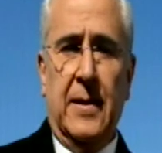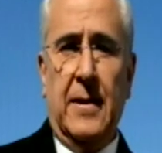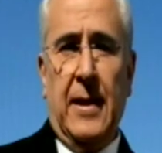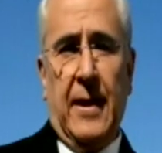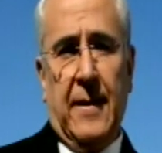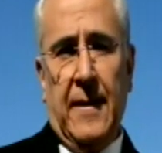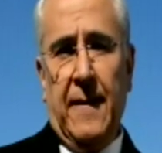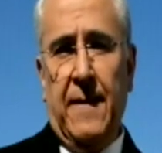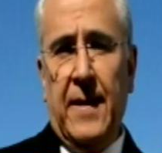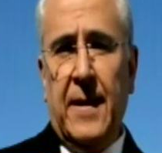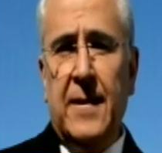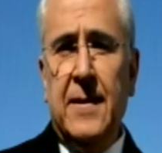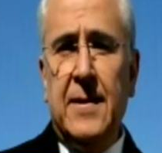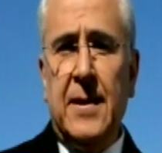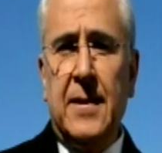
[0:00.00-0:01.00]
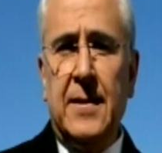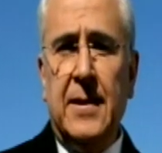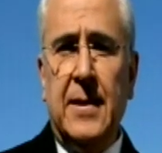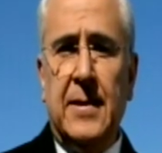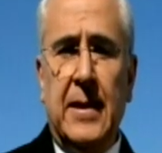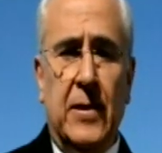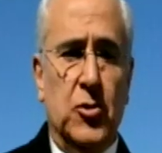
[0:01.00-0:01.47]
la red de
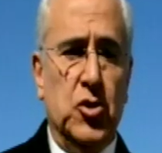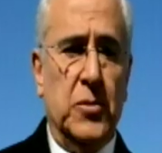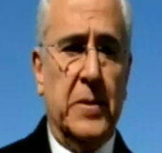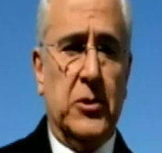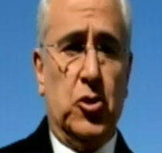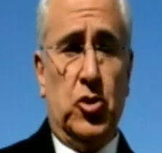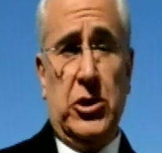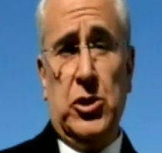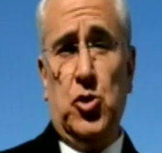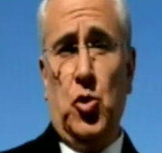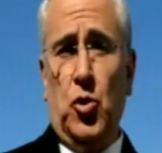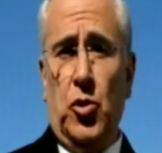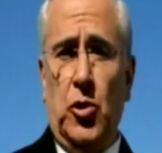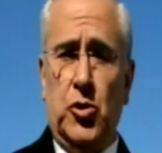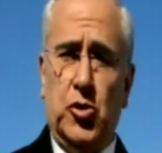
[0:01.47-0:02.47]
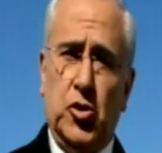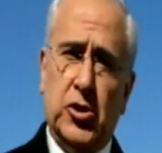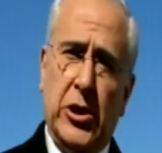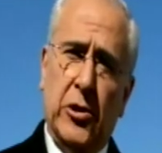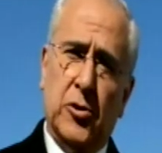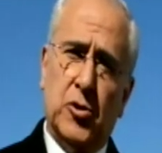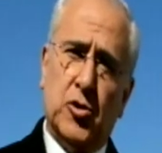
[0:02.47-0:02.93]
Internet a los diversos
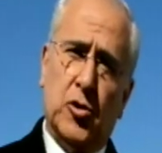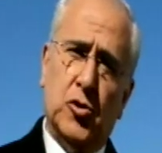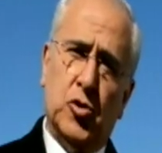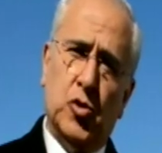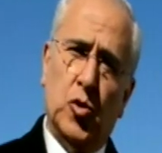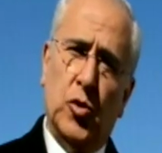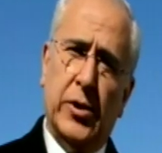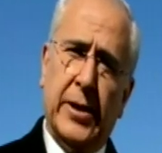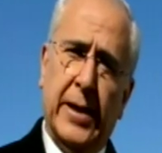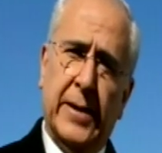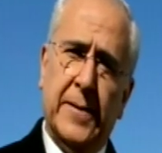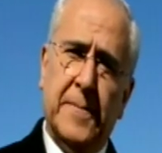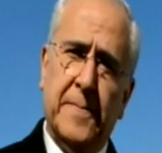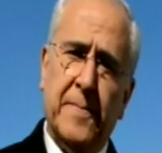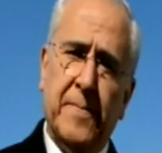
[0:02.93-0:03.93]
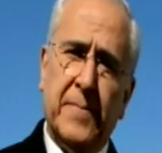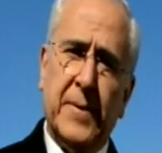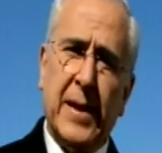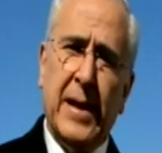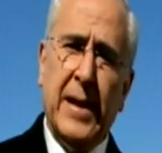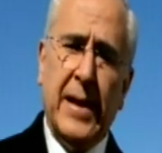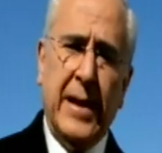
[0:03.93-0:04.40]
estudiosos que los consultan.
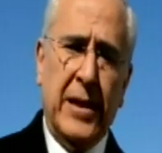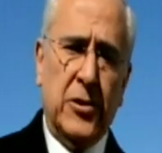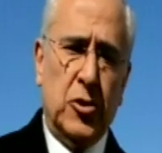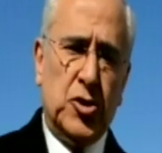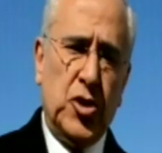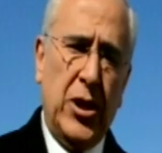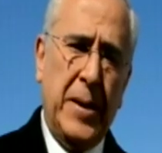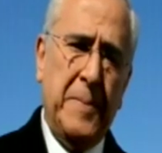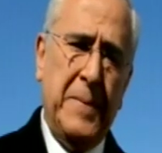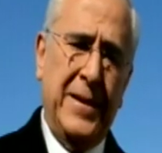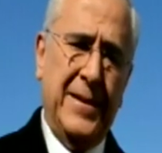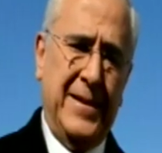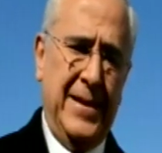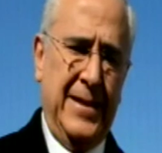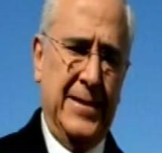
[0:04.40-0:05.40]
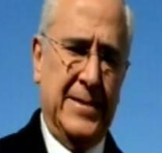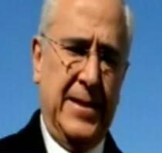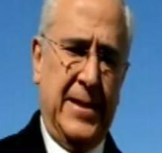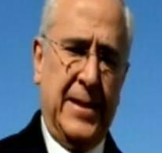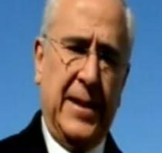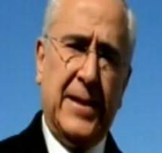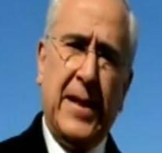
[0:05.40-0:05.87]
No solamente
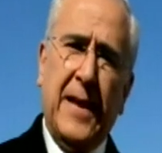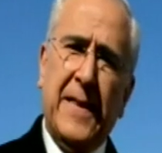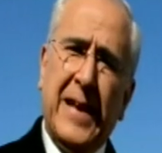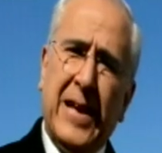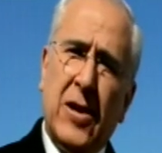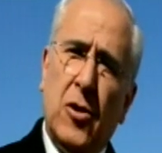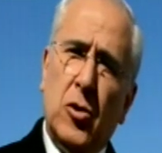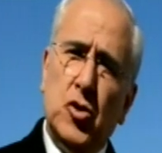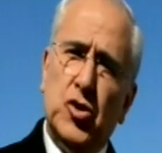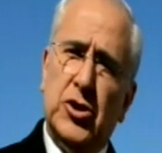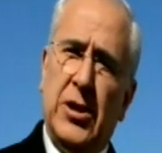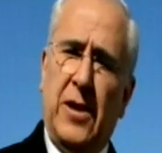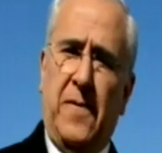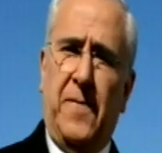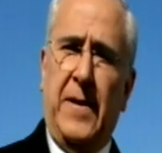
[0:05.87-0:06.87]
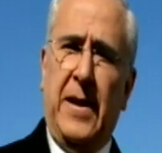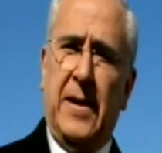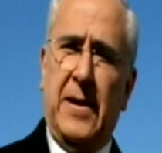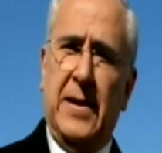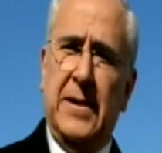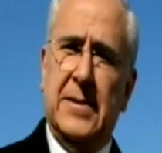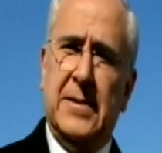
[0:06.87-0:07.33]
se trata de
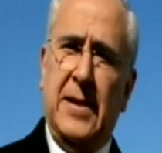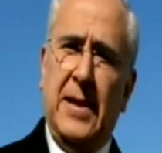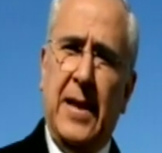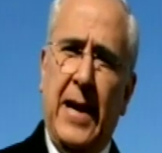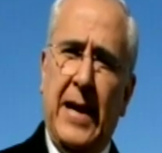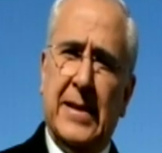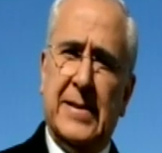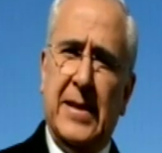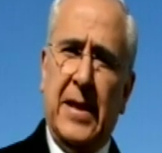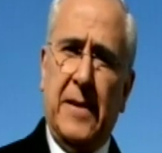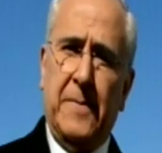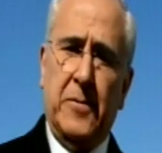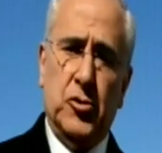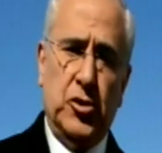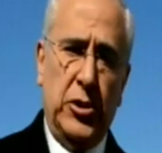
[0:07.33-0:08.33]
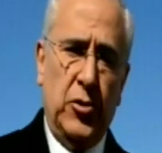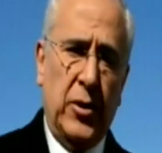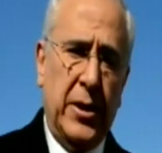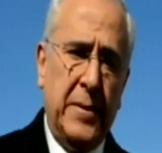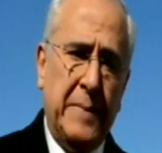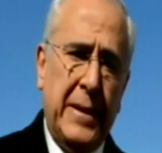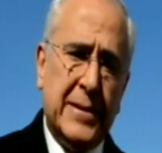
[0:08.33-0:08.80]
conservar este acervo, sino
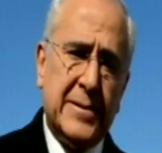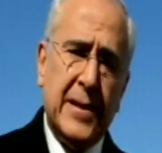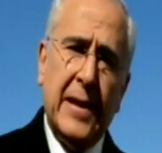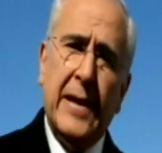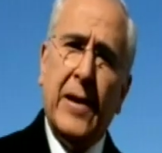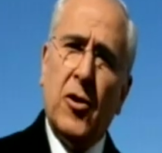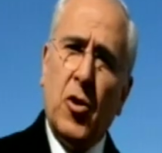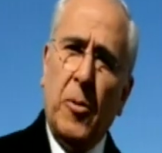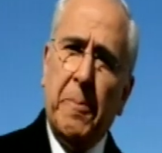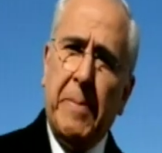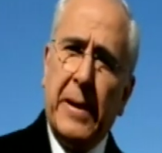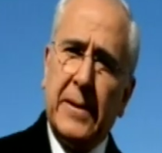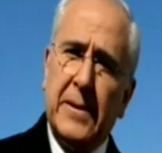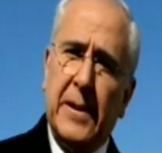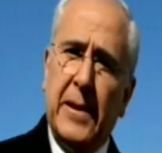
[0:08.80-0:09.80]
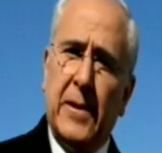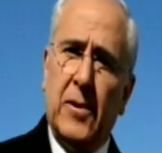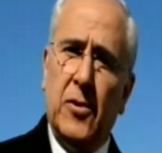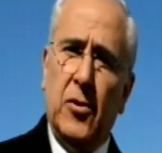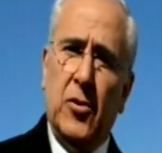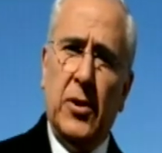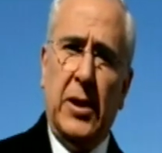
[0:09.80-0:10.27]
además
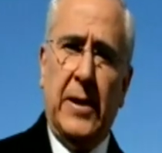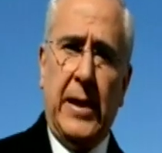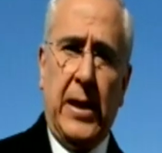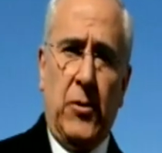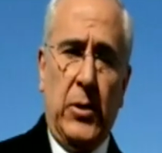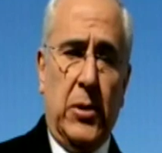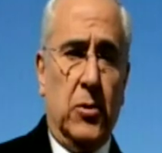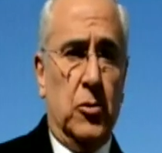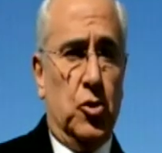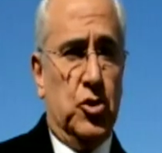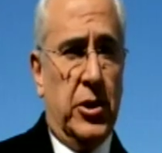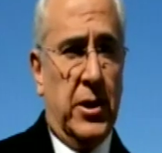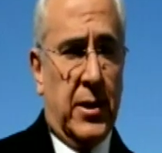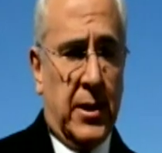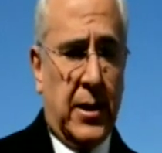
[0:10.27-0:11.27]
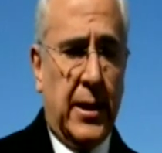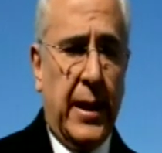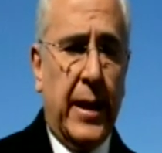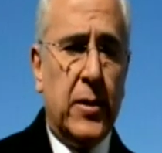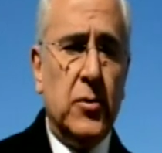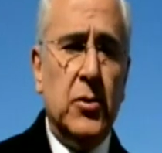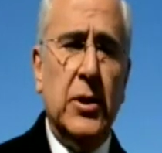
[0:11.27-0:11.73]
compartirlo y darlo a conocer,
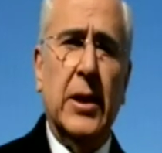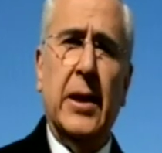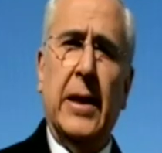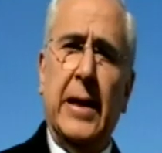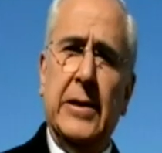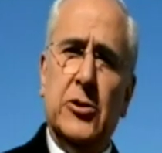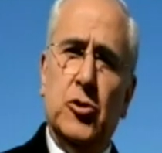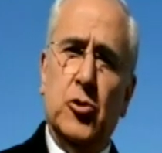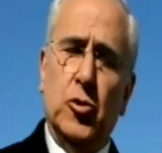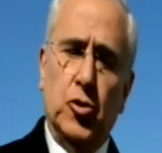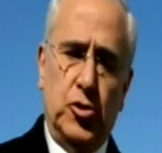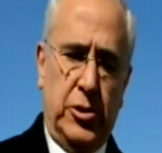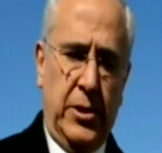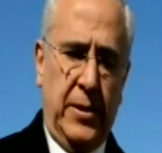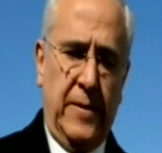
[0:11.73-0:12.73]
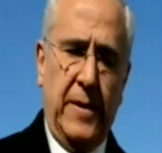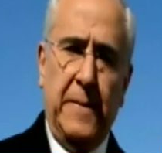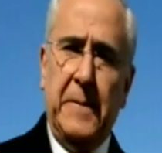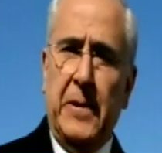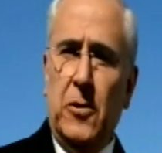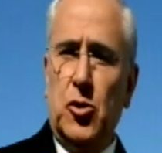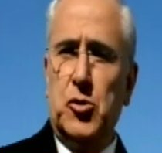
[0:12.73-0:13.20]
claro, en sus eh,
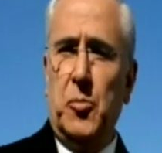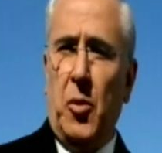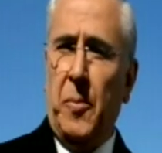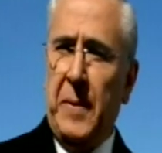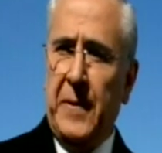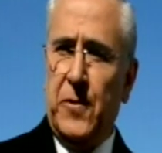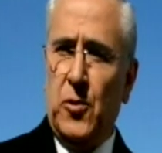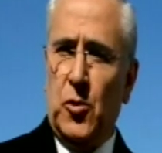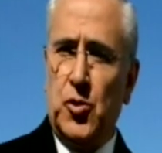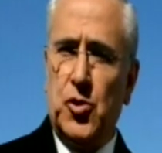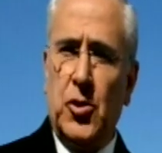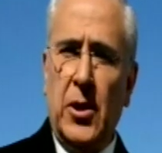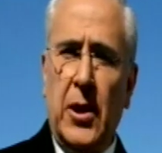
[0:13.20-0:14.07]
debidos momentos.